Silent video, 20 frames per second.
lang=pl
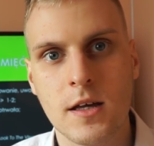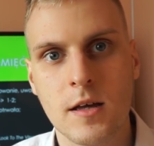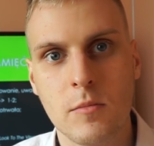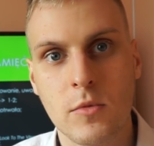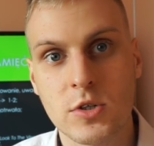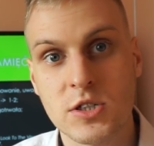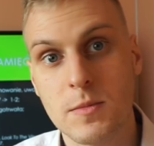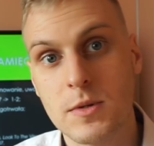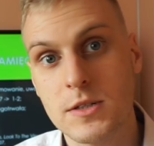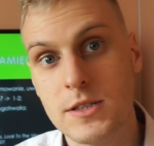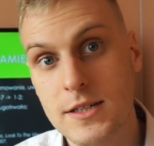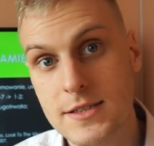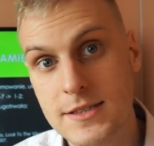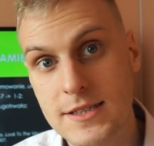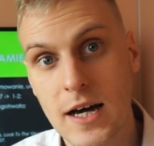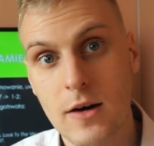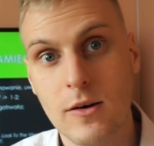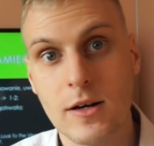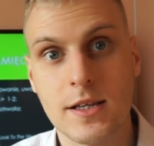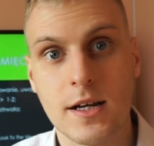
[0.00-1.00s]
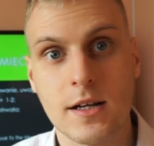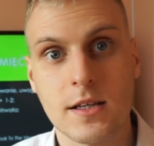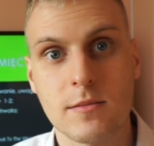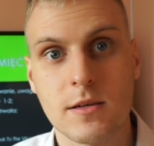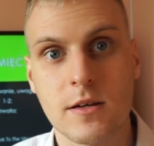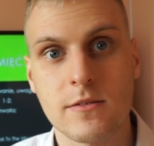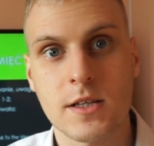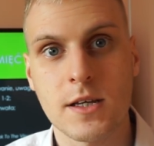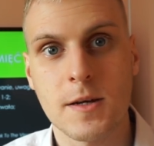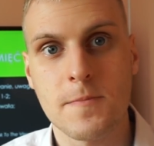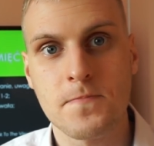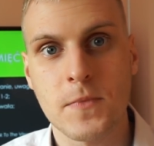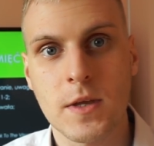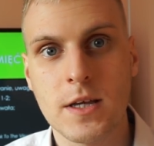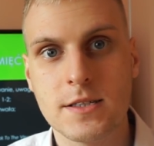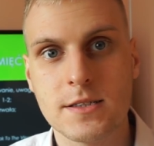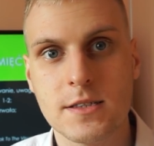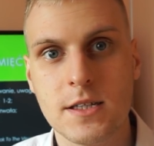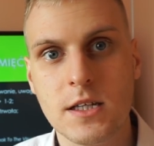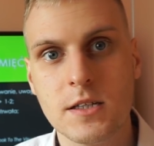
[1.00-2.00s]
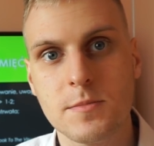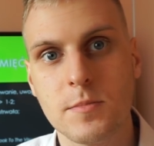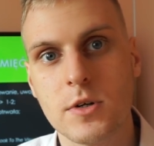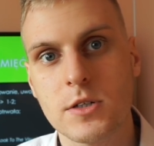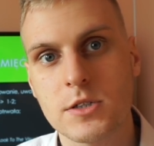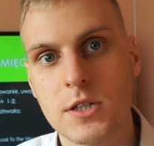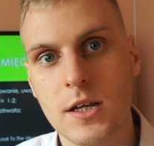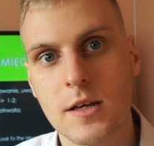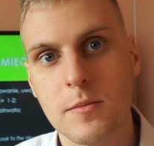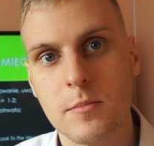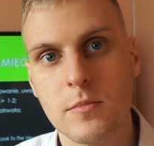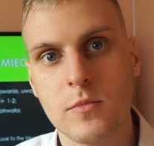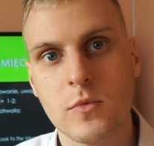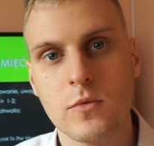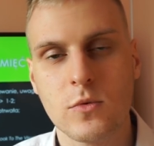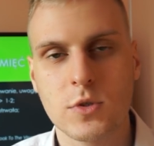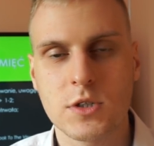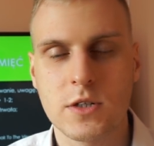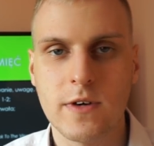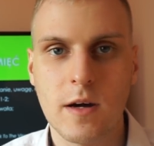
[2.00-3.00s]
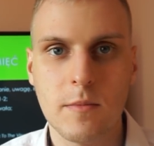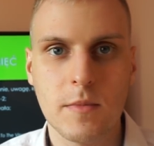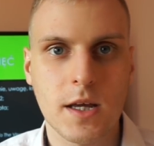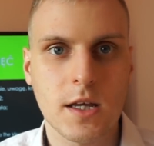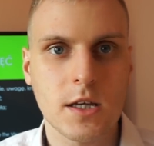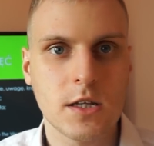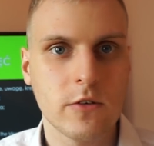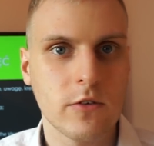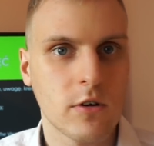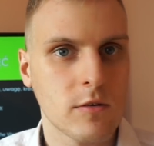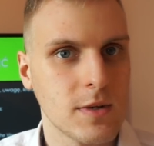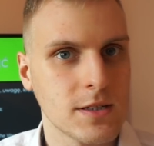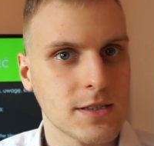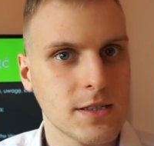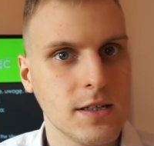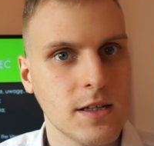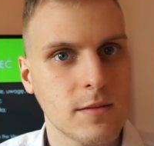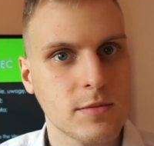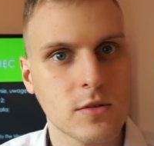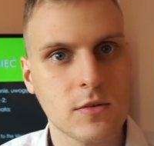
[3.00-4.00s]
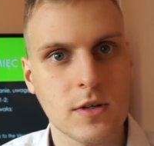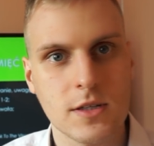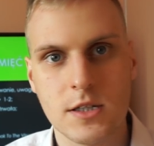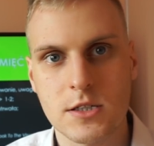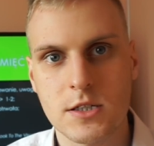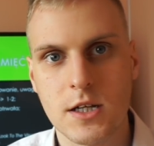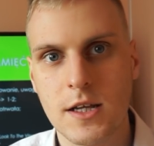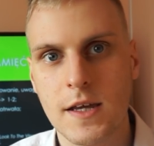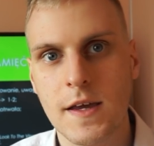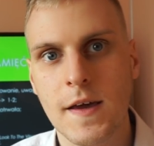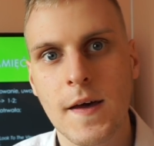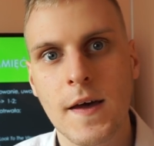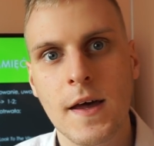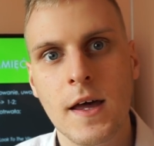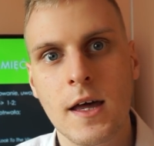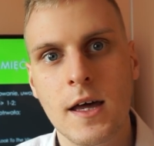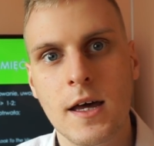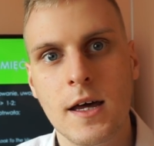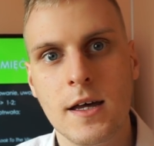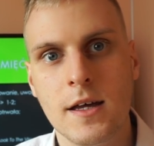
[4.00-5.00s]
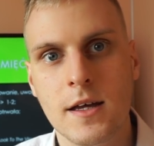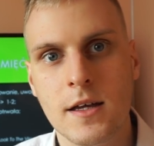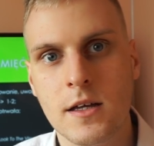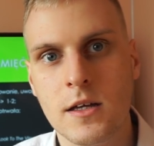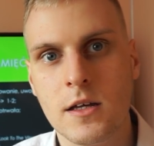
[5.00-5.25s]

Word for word: może być na stałe tak naprawdę istnieć, bo jeżeli używamy jakichś informacji, na przykład jeżeli yy,